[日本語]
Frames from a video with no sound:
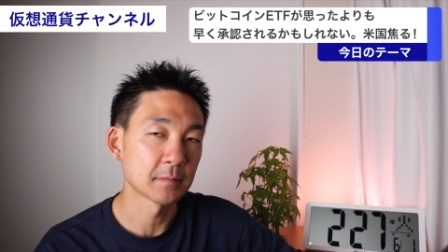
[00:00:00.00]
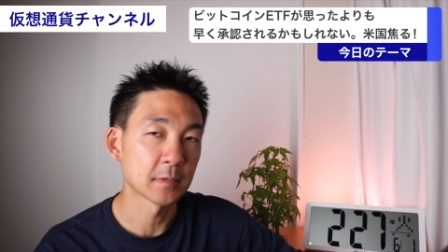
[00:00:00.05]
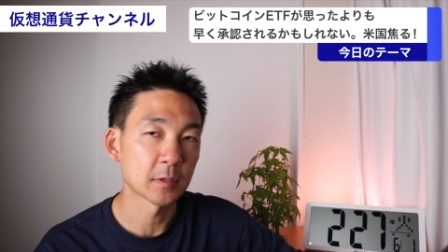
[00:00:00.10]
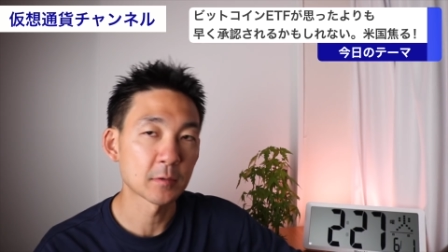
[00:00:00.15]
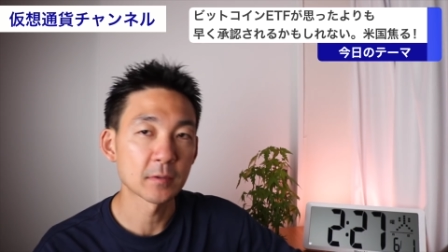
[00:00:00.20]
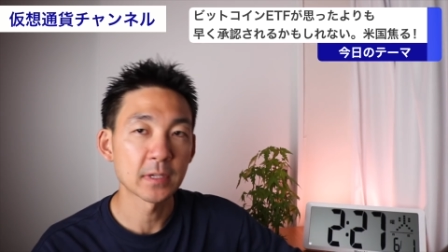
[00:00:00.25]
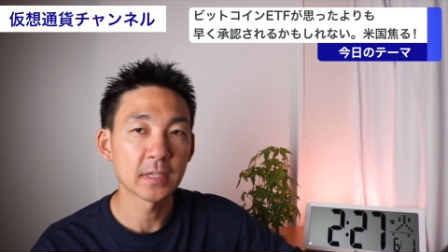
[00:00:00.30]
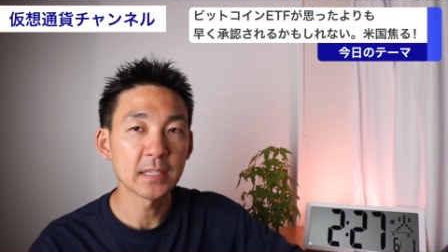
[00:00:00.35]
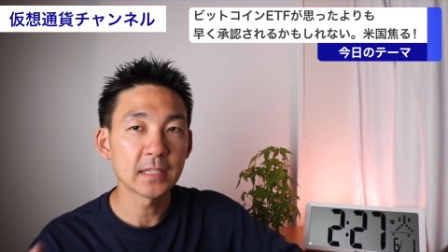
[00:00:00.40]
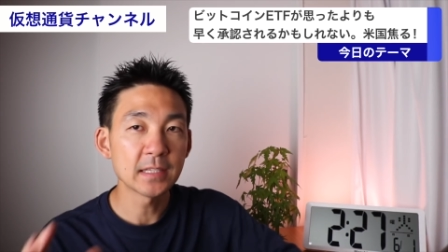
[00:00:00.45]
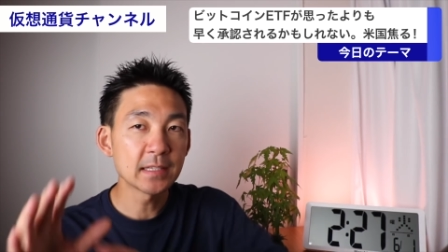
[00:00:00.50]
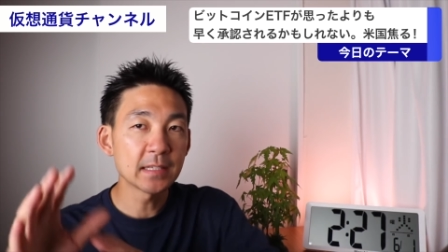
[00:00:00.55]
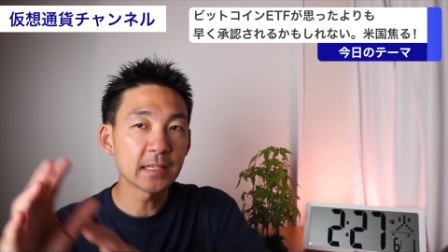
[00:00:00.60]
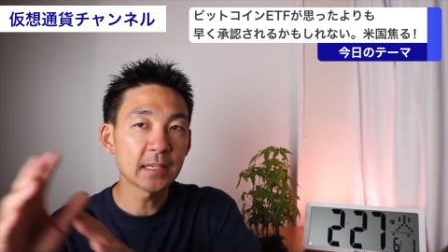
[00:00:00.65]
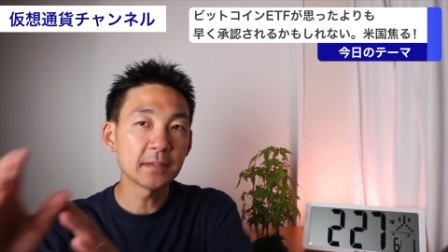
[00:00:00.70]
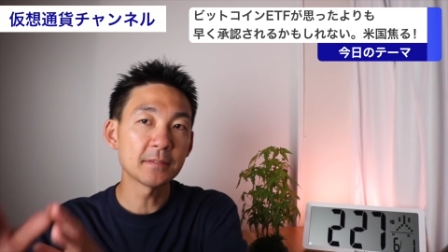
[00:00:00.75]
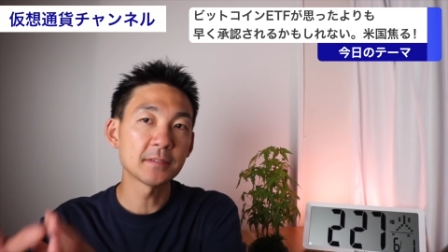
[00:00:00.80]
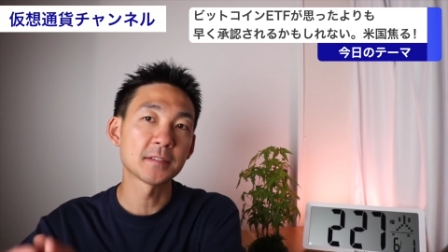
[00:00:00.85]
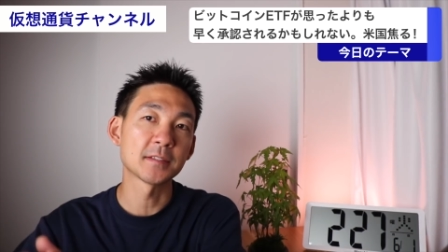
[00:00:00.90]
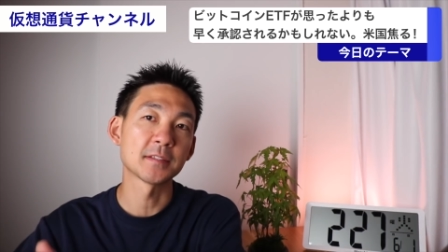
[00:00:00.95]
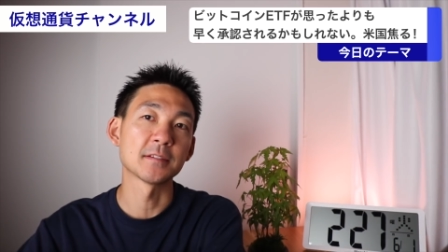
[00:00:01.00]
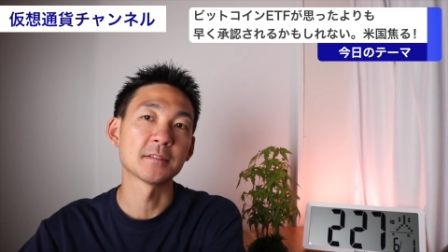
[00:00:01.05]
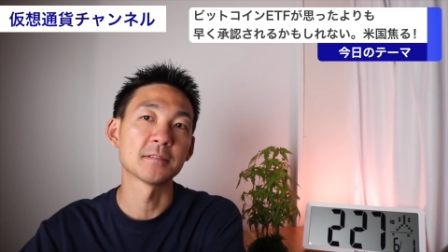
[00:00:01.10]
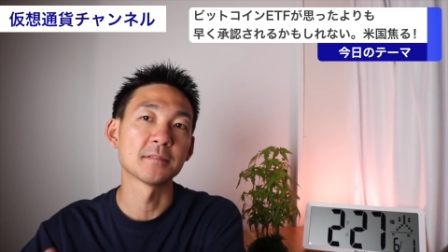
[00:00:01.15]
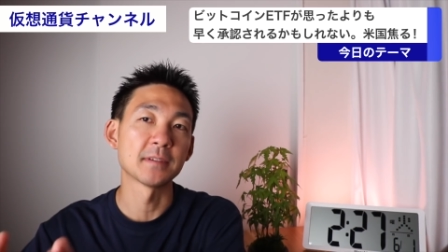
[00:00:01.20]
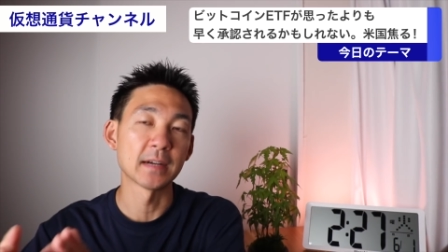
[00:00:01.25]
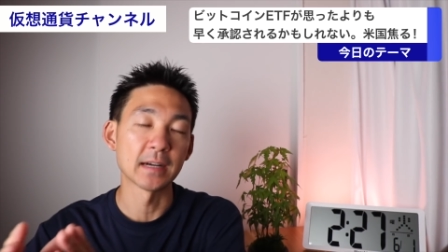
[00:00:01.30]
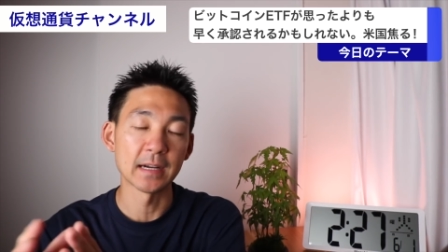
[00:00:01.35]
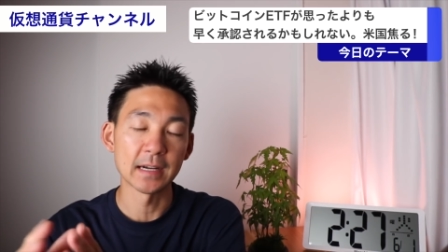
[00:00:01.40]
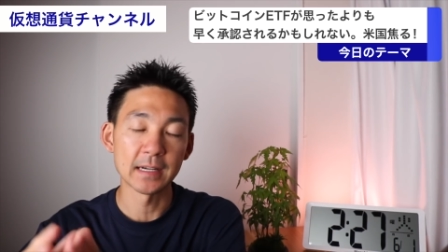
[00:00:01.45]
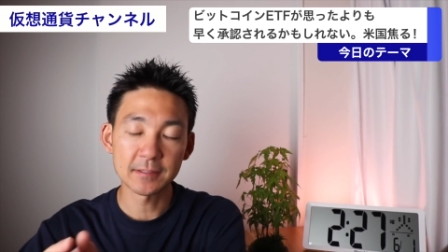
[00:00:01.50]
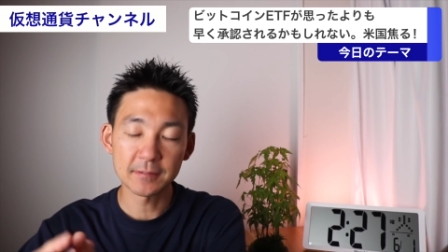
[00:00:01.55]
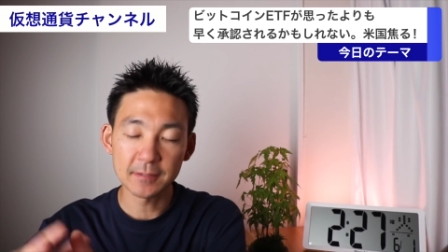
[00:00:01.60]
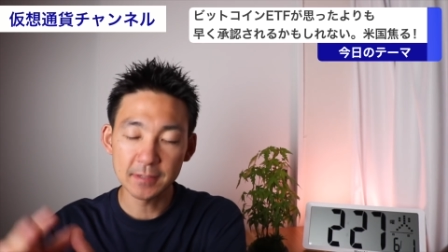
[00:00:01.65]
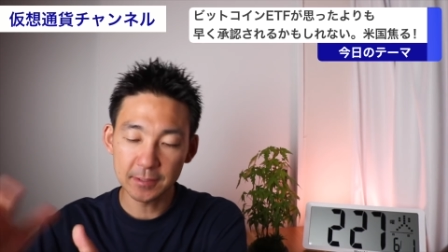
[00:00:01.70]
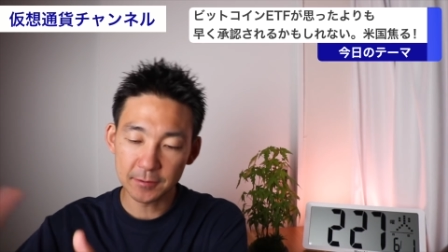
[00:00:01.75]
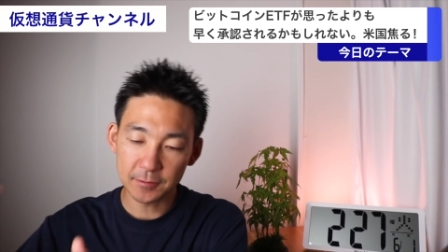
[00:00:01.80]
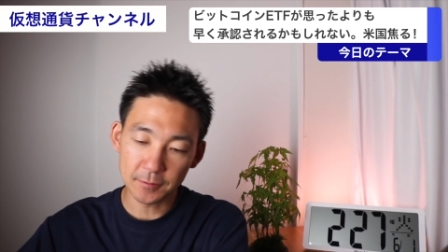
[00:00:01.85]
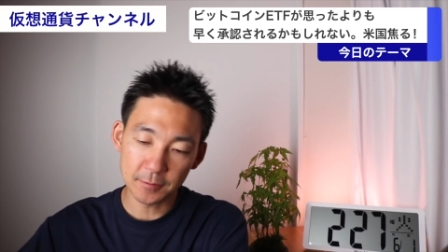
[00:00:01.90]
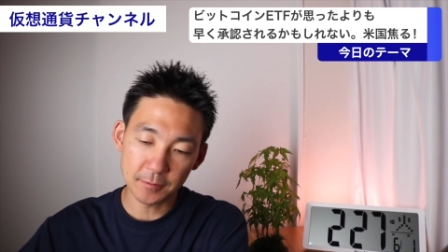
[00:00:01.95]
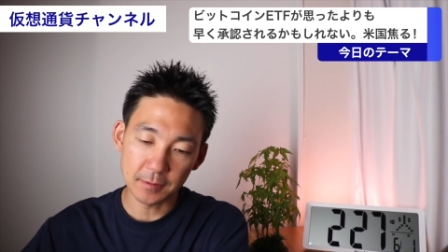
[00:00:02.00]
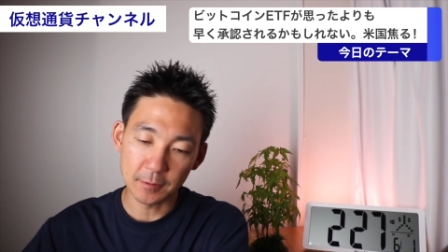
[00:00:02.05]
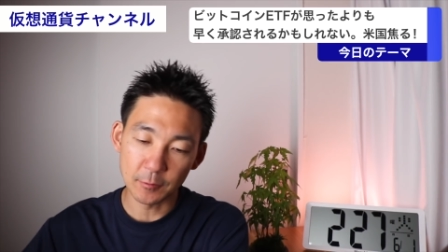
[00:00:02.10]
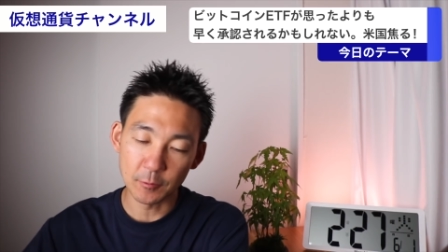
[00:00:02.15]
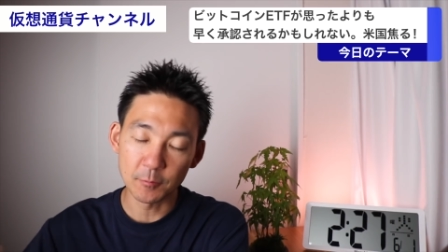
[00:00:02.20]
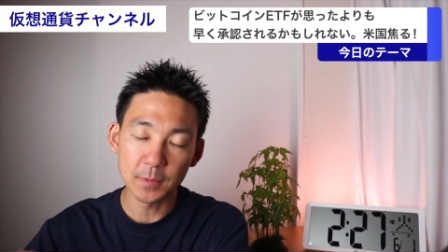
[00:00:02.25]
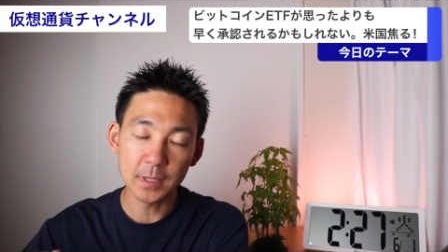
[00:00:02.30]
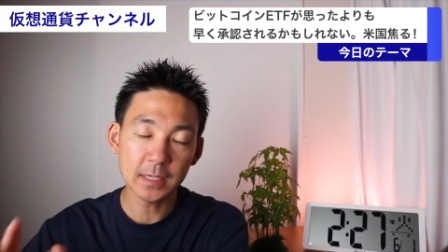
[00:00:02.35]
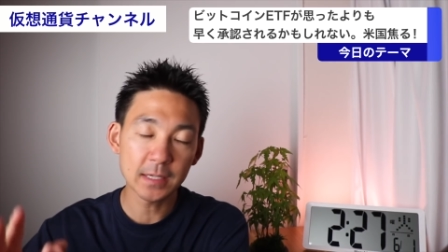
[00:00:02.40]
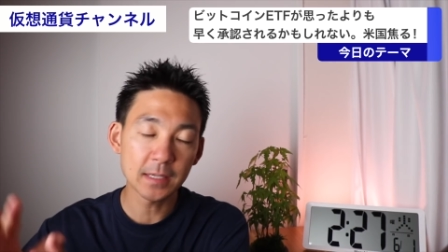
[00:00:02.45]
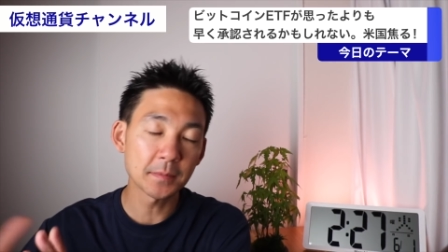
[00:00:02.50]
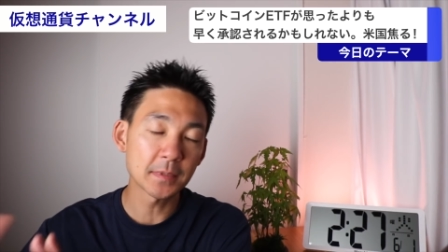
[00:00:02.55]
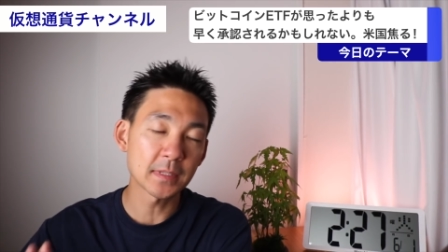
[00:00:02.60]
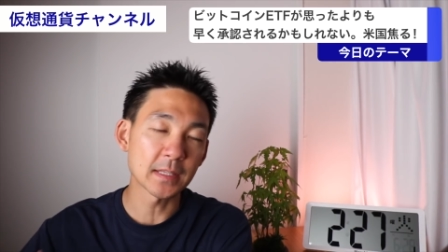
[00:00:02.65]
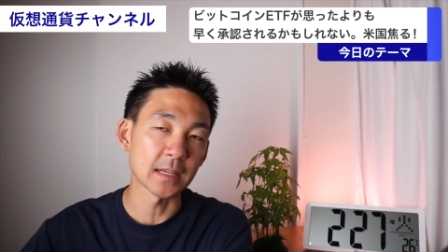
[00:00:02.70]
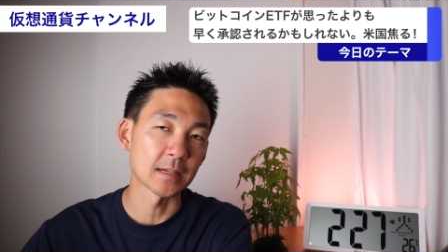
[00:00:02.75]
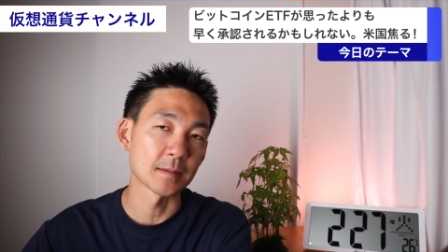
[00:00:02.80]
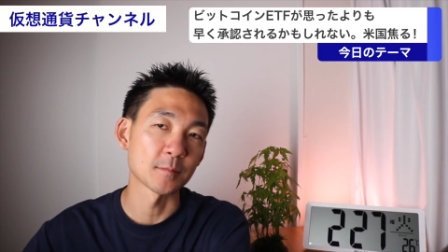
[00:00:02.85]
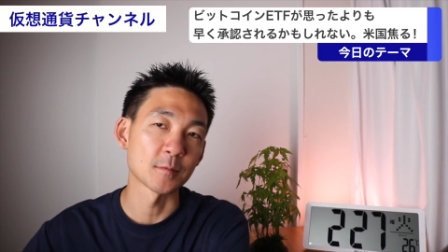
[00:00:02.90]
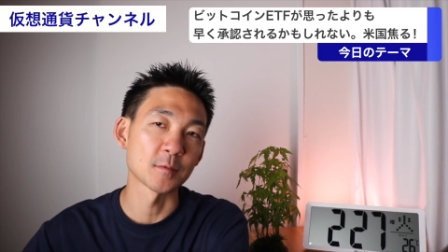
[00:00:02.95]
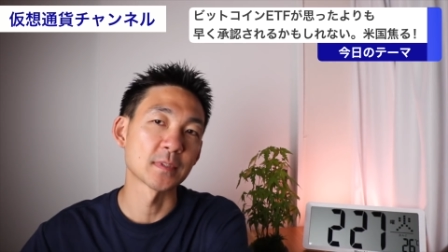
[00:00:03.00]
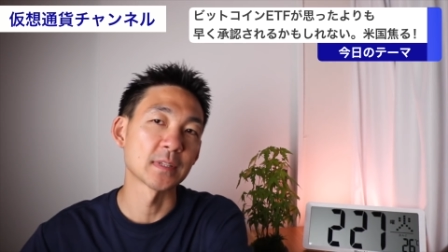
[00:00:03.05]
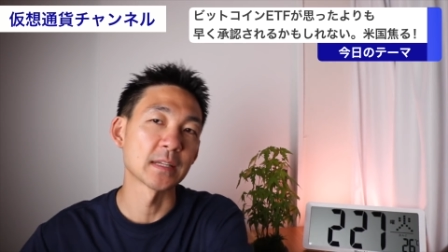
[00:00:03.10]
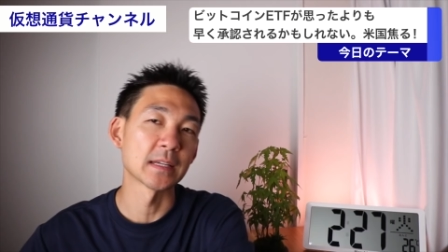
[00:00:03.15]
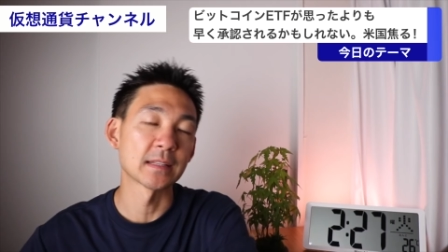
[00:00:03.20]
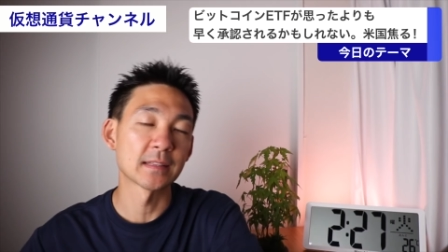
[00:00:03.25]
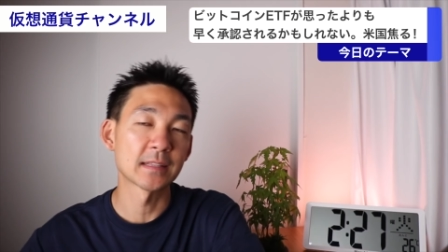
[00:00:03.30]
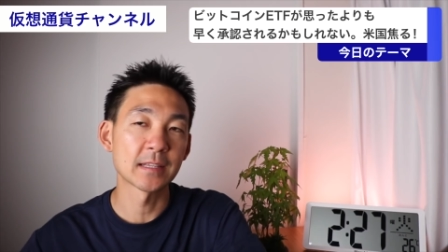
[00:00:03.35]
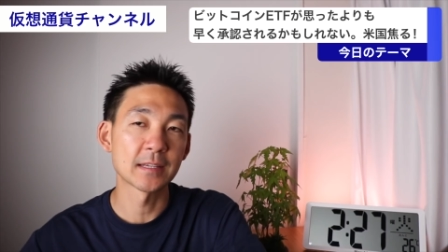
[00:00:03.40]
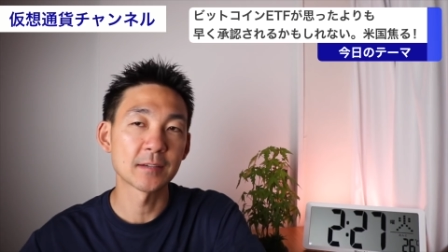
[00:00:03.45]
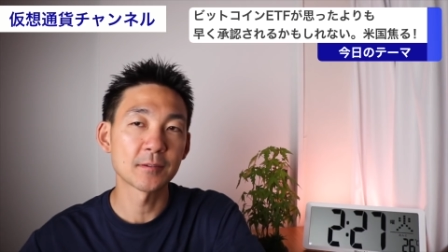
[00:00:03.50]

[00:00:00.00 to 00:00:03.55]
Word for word: これ ETF っていうのは後々おまけみたいなもんであって、